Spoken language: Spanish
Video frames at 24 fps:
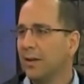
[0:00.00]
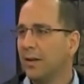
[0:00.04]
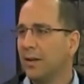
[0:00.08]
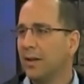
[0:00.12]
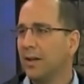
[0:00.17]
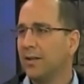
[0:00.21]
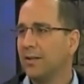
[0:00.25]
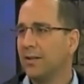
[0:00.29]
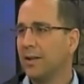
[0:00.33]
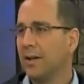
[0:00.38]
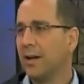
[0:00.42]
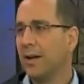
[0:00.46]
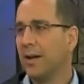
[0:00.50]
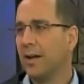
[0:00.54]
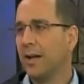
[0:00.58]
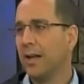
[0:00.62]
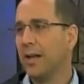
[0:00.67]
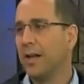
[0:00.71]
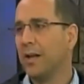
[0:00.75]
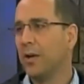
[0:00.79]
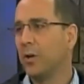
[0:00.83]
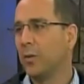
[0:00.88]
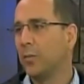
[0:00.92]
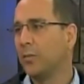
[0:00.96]
le decían
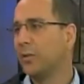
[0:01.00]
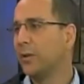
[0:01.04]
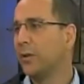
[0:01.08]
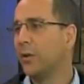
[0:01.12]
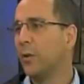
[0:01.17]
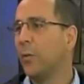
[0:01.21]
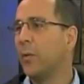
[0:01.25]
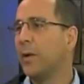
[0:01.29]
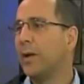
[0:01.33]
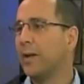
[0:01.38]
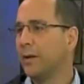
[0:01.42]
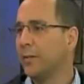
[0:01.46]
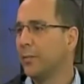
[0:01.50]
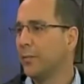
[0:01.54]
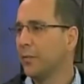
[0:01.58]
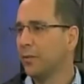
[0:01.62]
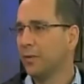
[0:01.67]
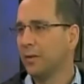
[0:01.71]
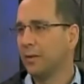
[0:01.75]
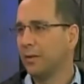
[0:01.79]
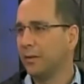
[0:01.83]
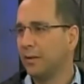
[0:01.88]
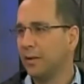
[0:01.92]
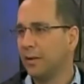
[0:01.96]
helicóptero Ben,
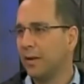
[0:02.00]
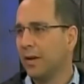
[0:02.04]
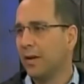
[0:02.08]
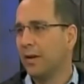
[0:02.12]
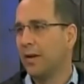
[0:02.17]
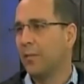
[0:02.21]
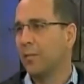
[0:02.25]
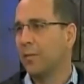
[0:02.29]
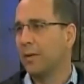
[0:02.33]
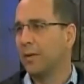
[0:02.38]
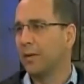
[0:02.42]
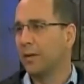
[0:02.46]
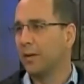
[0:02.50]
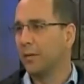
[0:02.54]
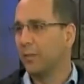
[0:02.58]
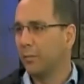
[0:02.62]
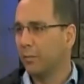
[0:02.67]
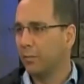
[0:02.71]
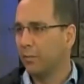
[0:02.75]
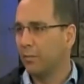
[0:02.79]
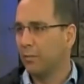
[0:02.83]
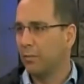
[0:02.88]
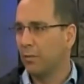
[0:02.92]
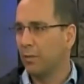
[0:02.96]
porque tiraba la plata
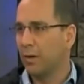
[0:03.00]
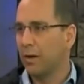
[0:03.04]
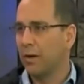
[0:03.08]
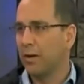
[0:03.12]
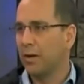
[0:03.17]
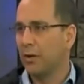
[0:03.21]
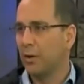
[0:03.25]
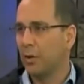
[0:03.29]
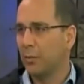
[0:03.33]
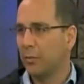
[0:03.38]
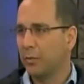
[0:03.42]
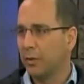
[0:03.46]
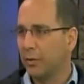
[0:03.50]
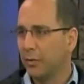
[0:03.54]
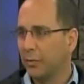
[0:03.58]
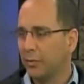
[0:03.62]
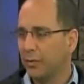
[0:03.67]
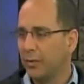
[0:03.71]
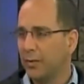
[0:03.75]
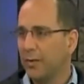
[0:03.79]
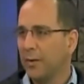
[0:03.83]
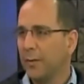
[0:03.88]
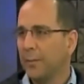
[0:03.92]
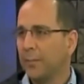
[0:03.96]
con
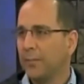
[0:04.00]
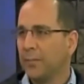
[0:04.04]
helicóptero,